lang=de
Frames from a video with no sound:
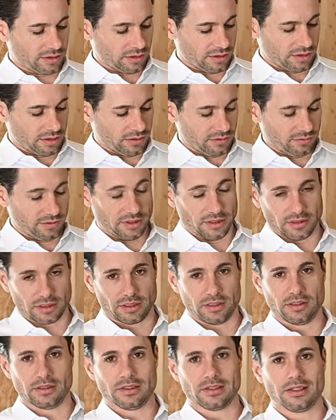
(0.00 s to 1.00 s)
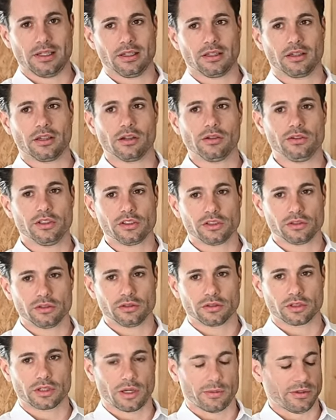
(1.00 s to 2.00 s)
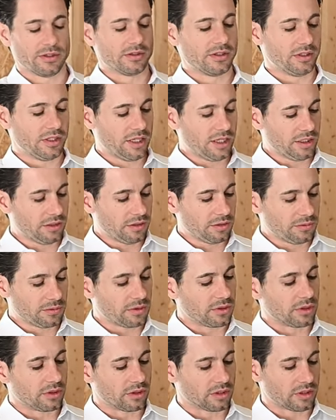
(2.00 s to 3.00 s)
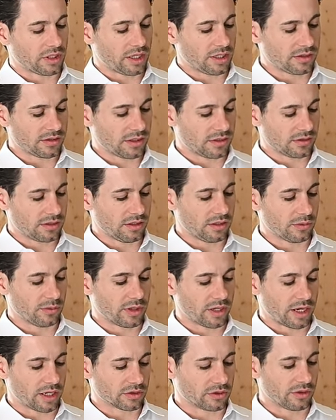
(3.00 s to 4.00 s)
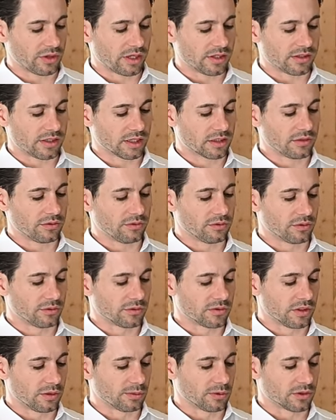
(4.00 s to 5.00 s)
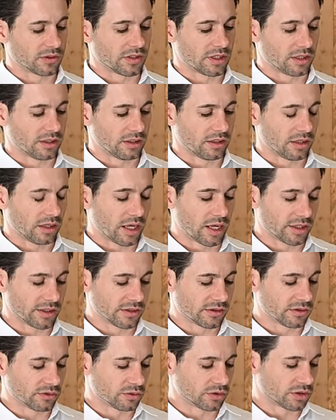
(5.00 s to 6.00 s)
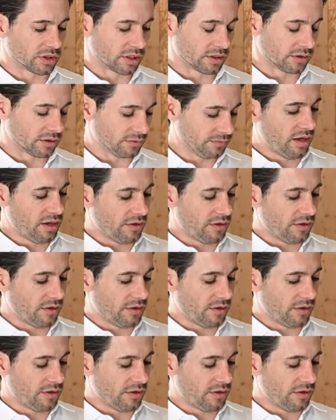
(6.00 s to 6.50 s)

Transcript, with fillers: äh, wie gesagt, diese 10 Kilowattstunden Kapazität und heißt jetzt hier bei aktuell 56% Ladezustand.